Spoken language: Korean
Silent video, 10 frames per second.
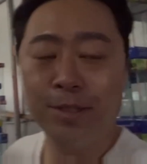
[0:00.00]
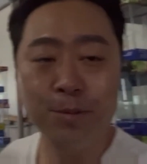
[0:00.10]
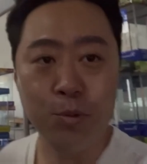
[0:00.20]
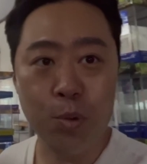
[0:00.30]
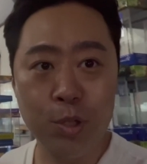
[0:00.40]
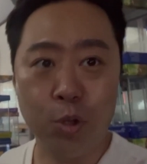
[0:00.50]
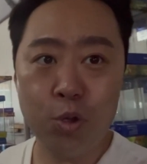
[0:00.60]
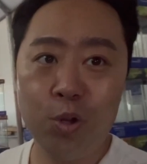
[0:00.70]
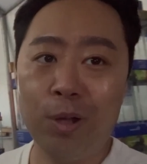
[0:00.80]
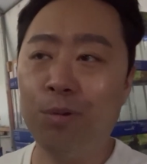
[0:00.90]
지금 여기
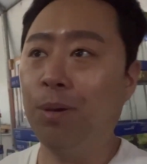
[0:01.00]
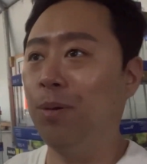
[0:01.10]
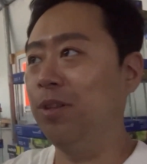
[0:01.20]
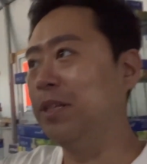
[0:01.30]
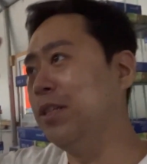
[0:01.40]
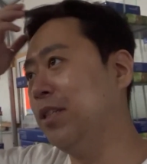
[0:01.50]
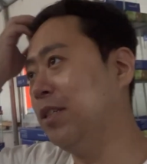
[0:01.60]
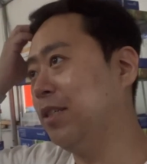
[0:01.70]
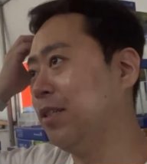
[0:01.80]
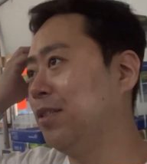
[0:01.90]
저절로 나온 게
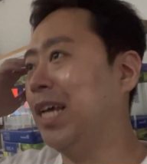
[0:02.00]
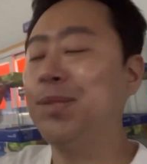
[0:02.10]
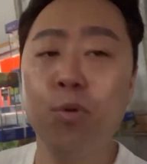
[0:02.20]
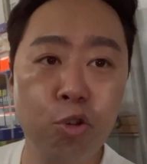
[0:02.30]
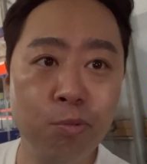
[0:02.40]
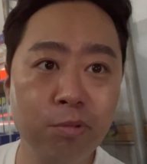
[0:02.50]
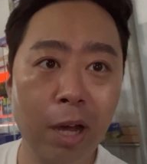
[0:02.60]
45큐브